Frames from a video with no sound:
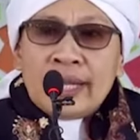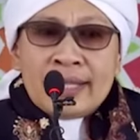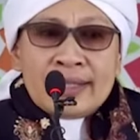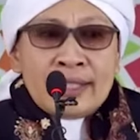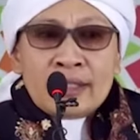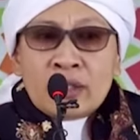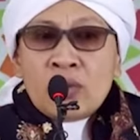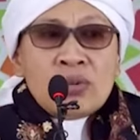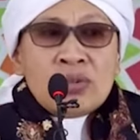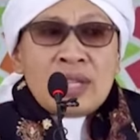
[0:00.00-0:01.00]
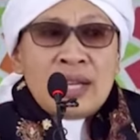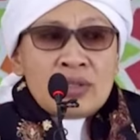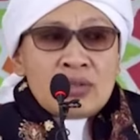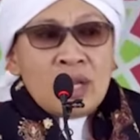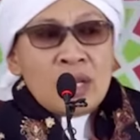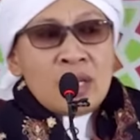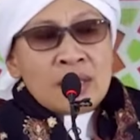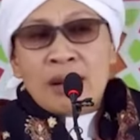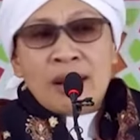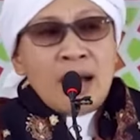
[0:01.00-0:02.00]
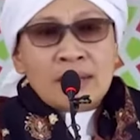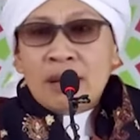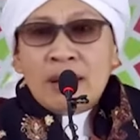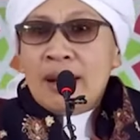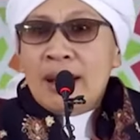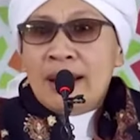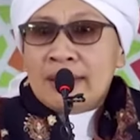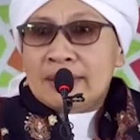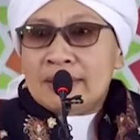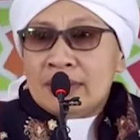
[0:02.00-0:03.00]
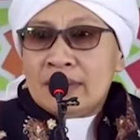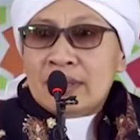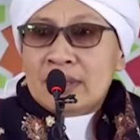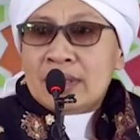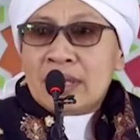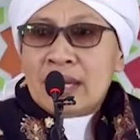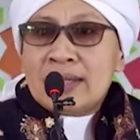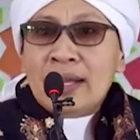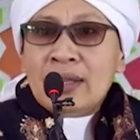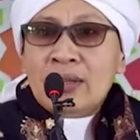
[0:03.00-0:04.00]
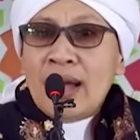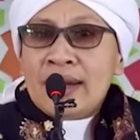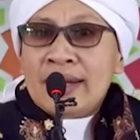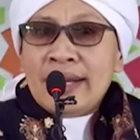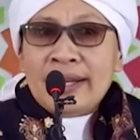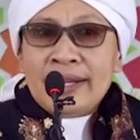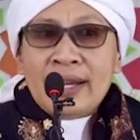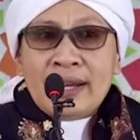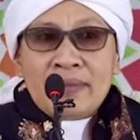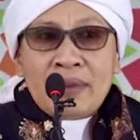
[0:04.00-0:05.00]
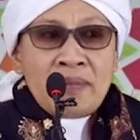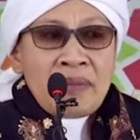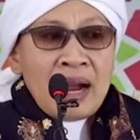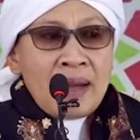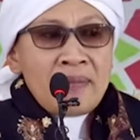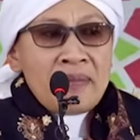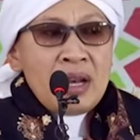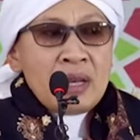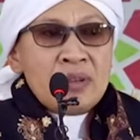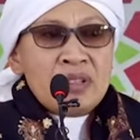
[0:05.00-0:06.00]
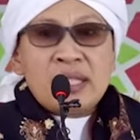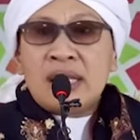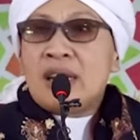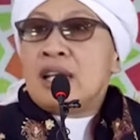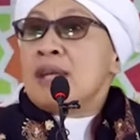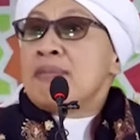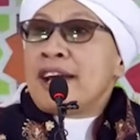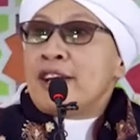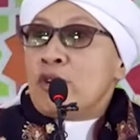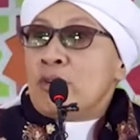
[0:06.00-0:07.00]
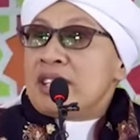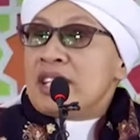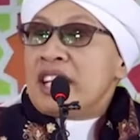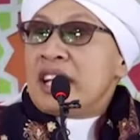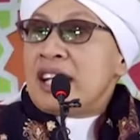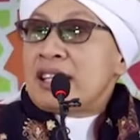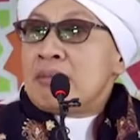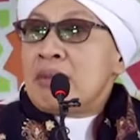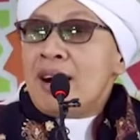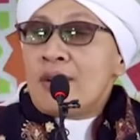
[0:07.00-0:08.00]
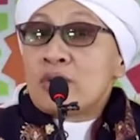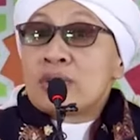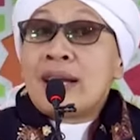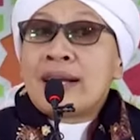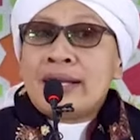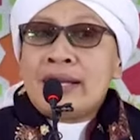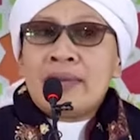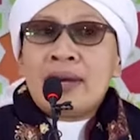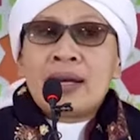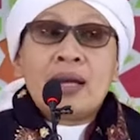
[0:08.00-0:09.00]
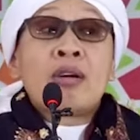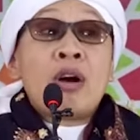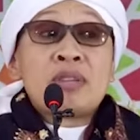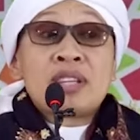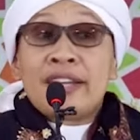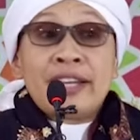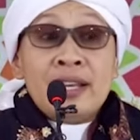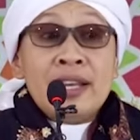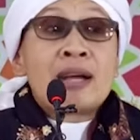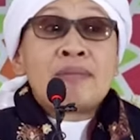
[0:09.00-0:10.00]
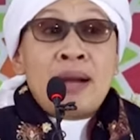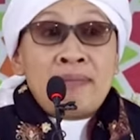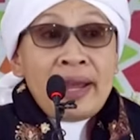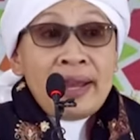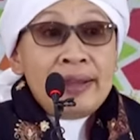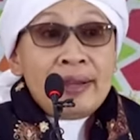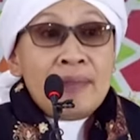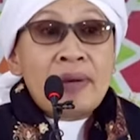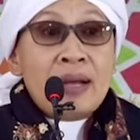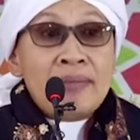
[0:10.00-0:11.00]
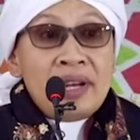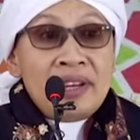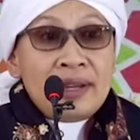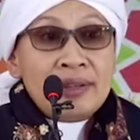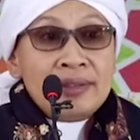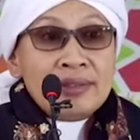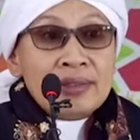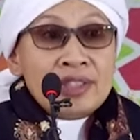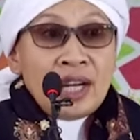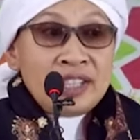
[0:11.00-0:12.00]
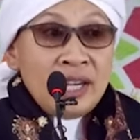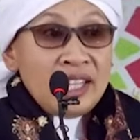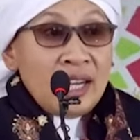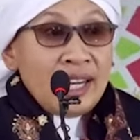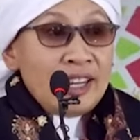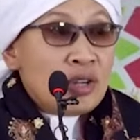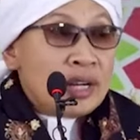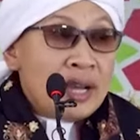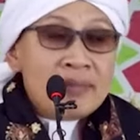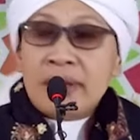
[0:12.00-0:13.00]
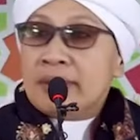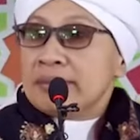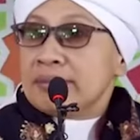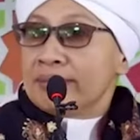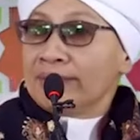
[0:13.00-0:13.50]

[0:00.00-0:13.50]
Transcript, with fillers: Keset rusak sudah ditendang-tendang. Salah satu adiknya mengambil, dibersihkan, dipakai di rumah jadi kelihatan bagus. Kakaknya marah, lo kok bisa digini? Ngapain nih? Kapan ngambilnya? Jangan-jangan yang lain juga diambil.